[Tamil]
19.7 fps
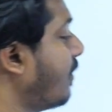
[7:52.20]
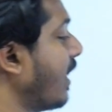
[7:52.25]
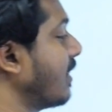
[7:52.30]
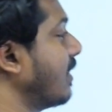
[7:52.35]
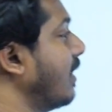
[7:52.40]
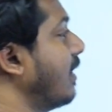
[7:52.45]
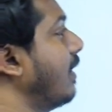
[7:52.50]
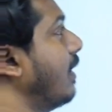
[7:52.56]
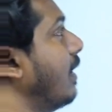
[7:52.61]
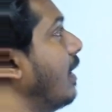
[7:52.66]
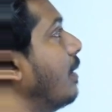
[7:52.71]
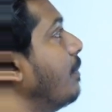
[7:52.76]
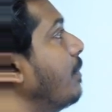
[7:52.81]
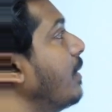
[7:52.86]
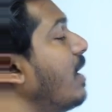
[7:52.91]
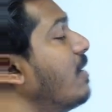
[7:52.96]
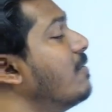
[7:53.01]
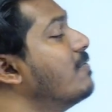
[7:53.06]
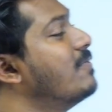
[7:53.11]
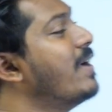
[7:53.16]
ஃபேக்டர் என்ன
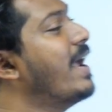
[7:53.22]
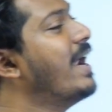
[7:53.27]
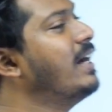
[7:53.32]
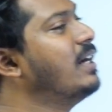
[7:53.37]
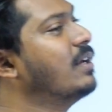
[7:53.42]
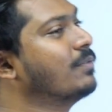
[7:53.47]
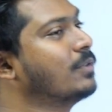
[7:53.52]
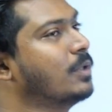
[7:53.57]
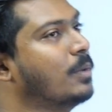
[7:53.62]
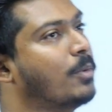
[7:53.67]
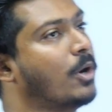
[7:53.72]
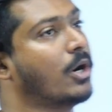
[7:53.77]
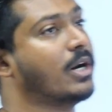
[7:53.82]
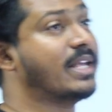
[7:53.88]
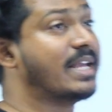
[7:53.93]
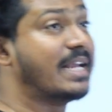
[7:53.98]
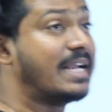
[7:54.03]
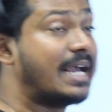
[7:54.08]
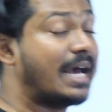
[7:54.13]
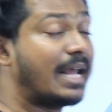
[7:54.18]
அப்படின்னா வெயிட் ஆஃப் த
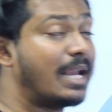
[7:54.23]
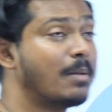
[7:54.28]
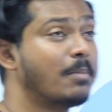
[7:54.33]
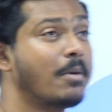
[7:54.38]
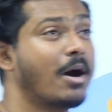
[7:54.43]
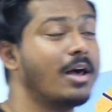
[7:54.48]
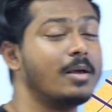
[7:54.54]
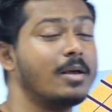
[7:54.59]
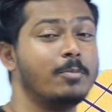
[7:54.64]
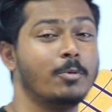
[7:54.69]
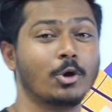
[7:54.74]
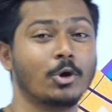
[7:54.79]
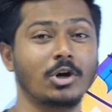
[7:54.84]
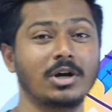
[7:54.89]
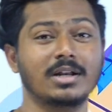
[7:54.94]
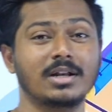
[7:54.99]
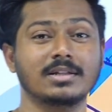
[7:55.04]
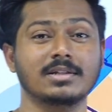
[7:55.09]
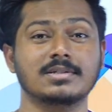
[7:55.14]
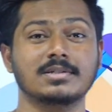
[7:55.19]
பாடி கனமான
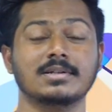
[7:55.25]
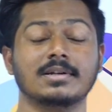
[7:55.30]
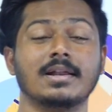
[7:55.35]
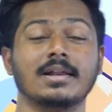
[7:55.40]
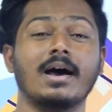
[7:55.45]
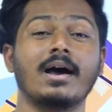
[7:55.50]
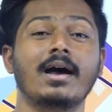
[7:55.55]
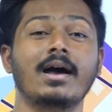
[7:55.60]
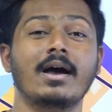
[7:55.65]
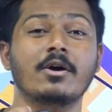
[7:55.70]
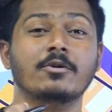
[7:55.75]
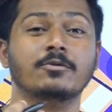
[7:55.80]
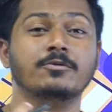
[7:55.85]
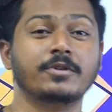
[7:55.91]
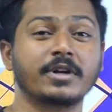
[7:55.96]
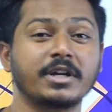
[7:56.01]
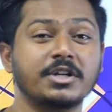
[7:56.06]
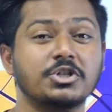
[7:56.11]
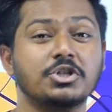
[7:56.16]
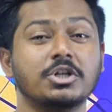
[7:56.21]
பொருள் இருந்துச்சுன்னா
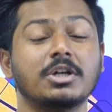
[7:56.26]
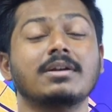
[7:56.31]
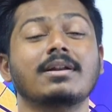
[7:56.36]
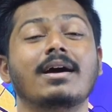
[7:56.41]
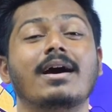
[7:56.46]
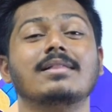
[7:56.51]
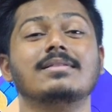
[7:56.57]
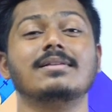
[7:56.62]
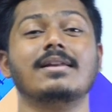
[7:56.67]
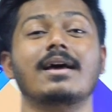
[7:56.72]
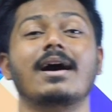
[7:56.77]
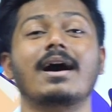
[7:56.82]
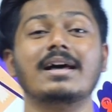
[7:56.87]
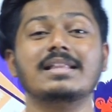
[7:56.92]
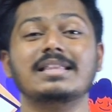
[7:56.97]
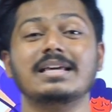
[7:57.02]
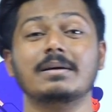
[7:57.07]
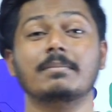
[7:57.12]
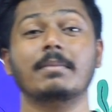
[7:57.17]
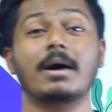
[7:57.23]
ஃப்ரிக்ஷன் அதில்
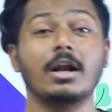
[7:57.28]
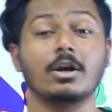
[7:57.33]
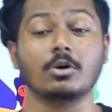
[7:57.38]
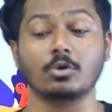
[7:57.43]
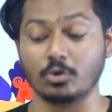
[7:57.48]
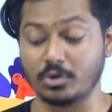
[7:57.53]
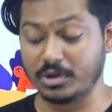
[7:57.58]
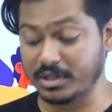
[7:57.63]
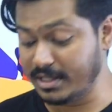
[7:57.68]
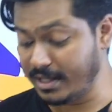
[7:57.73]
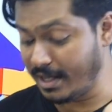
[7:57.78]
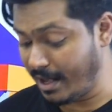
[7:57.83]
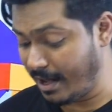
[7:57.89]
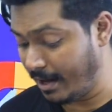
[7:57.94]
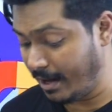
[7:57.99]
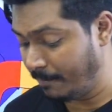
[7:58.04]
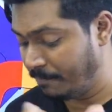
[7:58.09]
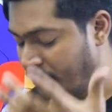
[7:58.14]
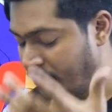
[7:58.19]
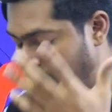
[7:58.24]
அதிகமாக இருக்கும் ஏன்